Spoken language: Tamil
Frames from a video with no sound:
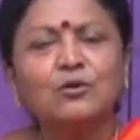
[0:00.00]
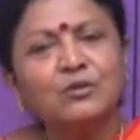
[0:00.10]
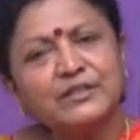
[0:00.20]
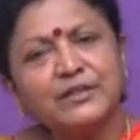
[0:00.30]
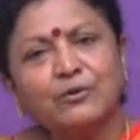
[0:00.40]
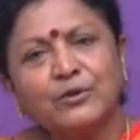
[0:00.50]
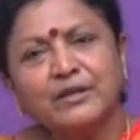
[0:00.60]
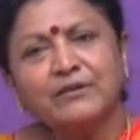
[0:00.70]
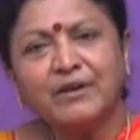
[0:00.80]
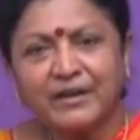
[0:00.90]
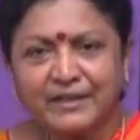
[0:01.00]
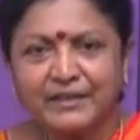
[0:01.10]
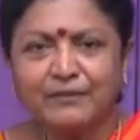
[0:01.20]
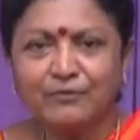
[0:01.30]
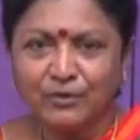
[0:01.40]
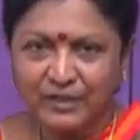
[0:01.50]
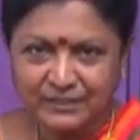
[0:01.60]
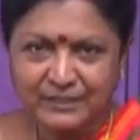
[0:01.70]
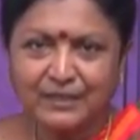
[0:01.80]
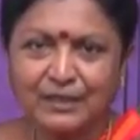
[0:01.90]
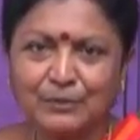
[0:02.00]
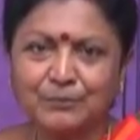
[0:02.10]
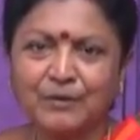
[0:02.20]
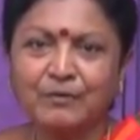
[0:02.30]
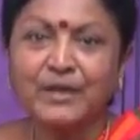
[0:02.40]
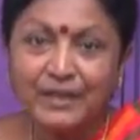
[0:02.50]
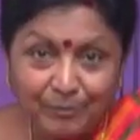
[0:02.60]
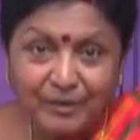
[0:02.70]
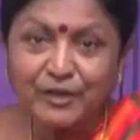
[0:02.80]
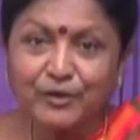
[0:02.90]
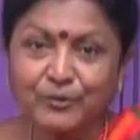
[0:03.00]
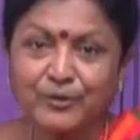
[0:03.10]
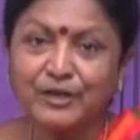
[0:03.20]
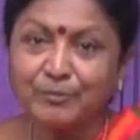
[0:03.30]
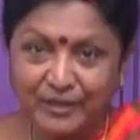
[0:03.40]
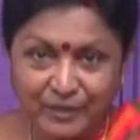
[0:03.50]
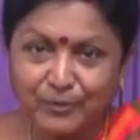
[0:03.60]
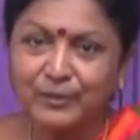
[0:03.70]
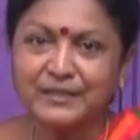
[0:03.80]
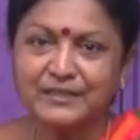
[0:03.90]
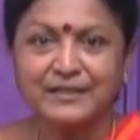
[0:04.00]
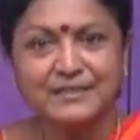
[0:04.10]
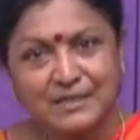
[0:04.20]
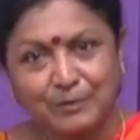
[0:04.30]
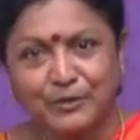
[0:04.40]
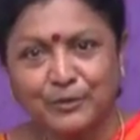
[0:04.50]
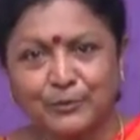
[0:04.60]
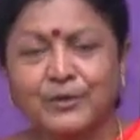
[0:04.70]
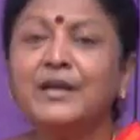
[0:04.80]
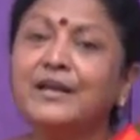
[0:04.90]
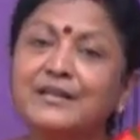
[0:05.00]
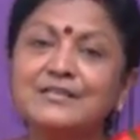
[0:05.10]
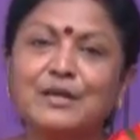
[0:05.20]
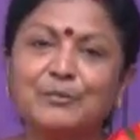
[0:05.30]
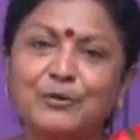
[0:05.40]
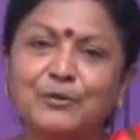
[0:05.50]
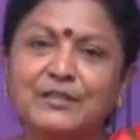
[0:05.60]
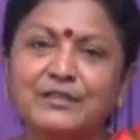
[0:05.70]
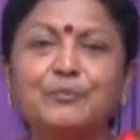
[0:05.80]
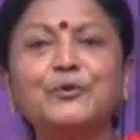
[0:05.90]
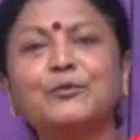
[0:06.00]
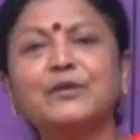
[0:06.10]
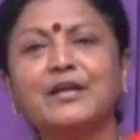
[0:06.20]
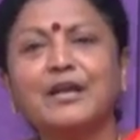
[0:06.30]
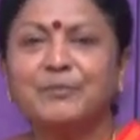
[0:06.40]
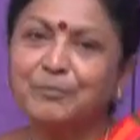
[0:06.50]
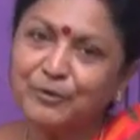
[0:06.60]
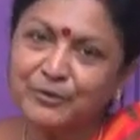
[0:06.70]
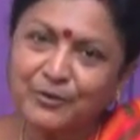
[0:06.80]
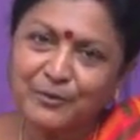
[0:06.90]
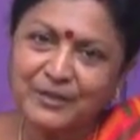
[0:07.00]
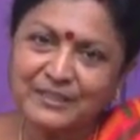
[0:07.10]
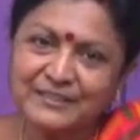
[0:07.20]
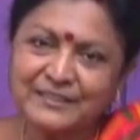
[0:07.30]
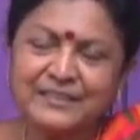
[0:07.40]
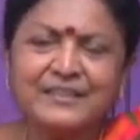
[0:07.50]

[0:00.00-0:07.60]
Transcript: குழந்தைகளுடைய வாழ்க்கை அவங்களுடைய எதிர்காலம் அவங்க என்ன படிக்கணும் என்ன படிக்கக்கூடாது என்ன சாப்பிடணும் என்ன சாப்பிடக்கூடாது எப்படி உடுக்கலாம் எப்படி உடுக்கக்கூடாது